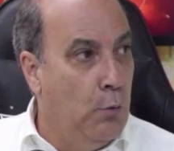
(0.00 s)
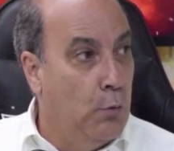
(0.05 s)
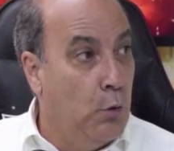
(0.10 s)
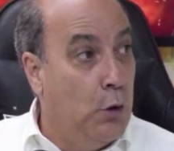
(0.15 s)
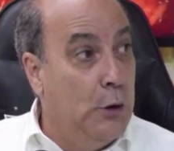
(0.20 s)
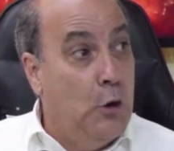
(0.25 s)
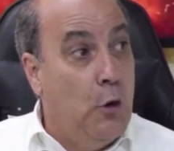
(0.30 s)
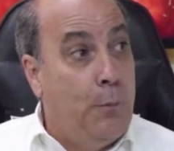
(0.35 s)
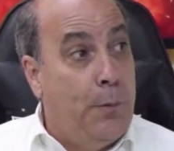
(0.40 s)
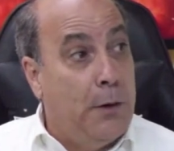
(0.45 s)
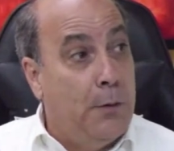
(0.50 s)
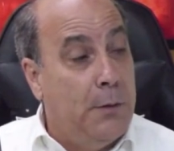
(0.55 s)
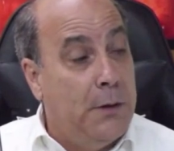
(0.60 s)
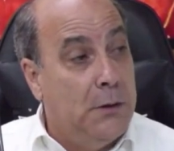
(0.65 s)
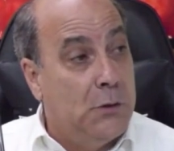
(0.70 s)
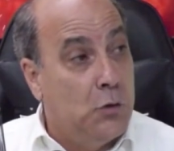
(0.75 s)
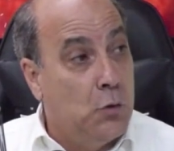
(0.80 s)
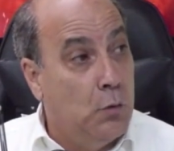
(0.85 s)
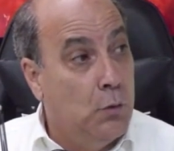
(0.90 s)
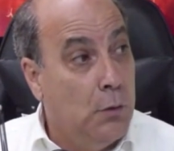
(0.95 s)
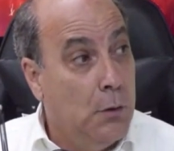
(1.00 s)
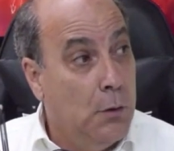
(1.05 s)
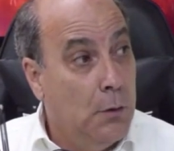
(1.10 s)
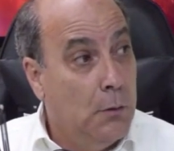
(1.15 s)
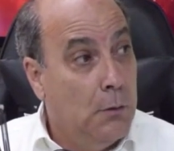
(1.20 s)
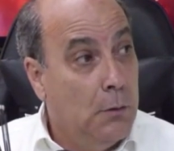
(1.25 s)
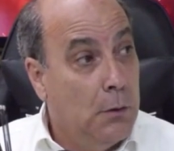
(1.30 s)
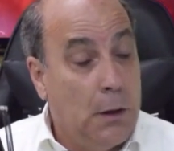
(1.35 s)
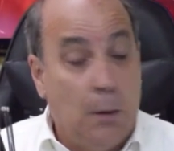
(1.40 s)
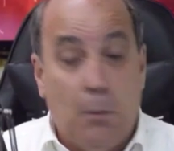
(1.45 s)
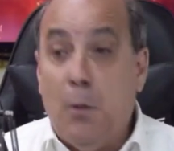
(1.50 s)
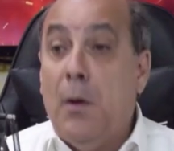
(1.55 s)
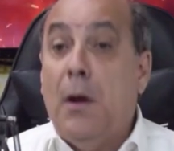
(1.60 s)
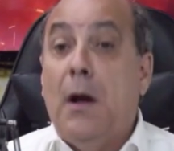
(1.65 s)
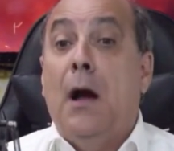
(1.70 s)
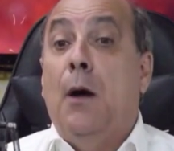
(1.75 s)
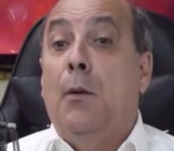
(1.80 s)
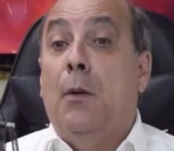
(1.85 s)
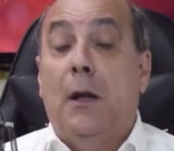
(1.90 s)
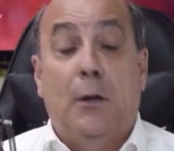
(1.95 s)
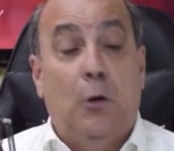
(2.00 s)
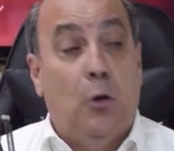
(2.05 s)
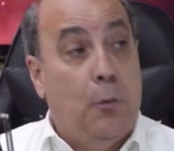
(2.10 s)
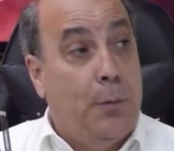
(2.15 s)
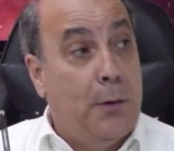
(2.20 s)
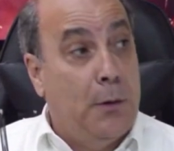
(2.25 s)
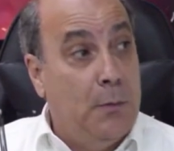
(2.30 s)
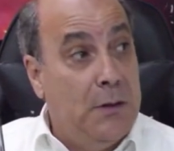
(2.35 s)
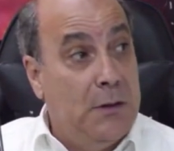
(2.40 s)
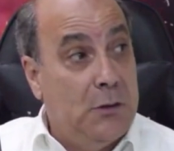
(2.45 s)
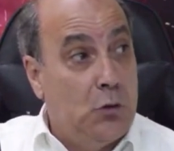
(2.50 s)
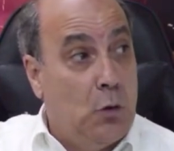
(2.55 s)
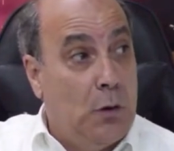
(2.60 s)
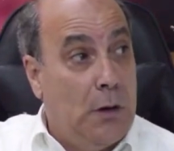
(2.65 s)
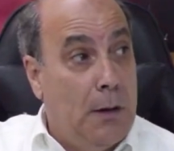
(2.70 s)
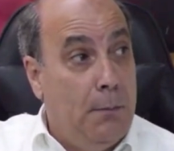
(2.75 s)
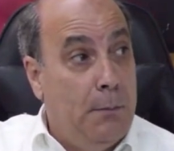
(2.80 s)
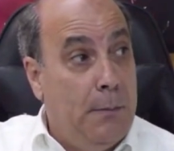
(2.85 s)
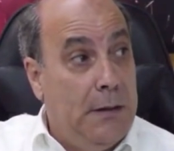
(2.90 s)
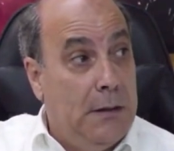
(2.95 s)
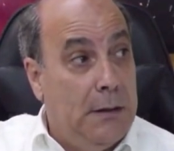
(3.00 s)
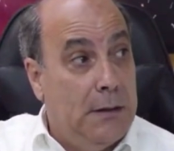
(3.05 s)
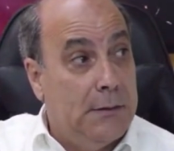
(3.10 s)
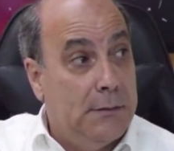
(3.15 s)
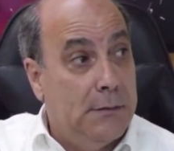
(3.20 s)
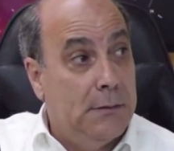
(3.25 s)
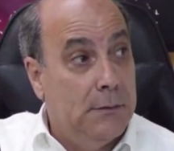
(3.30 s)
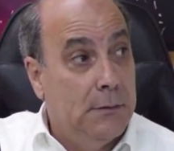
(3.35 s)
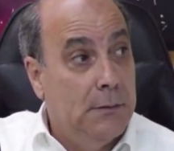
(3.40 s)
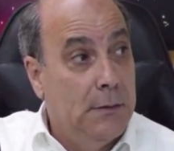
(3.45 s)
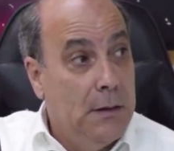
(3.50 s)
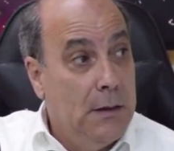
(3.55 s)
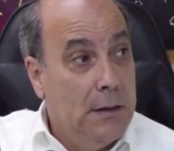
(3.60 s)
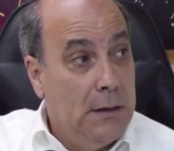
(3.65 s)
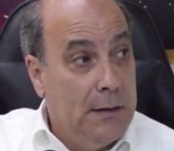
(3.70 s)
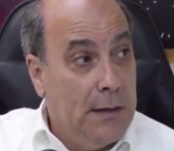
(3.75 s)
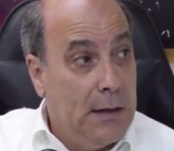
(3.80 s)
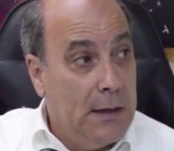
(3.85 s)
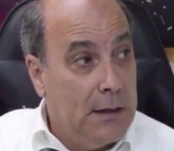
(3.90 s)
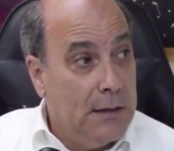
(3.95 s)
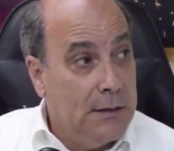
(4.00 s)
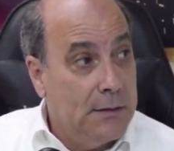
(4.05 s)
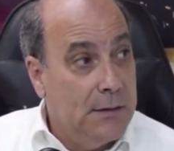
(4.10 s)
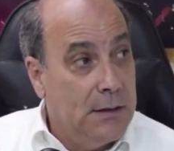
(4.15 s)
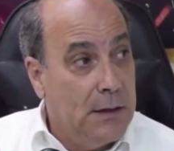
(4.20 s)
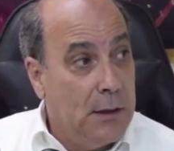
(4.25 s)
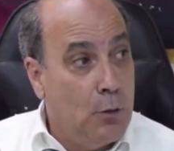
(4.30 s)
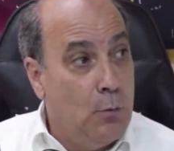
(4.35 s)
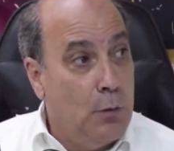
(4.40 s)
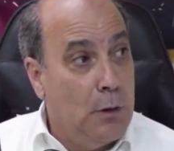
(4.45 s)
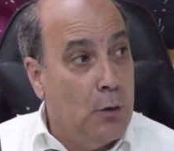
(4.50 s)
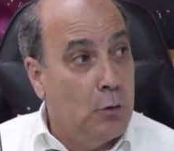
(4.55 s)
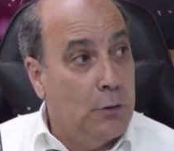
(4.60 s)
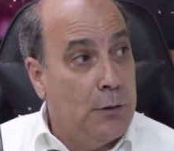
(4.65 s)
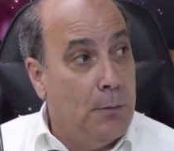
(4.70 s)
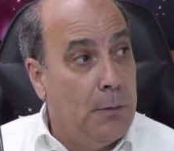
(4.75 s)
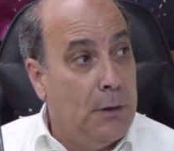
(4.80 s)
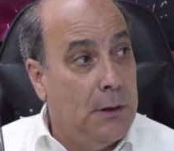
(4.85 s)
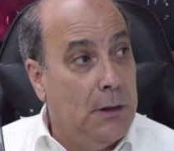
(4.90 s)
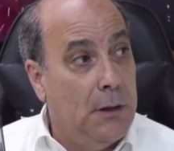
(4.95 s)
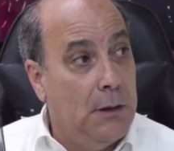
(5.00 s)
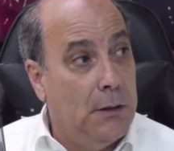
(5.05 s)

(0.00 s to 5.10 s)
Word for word: Y los permisos. Que me vengan a hablar de los permisos de las minas y de la grasera, como que lo están manejando.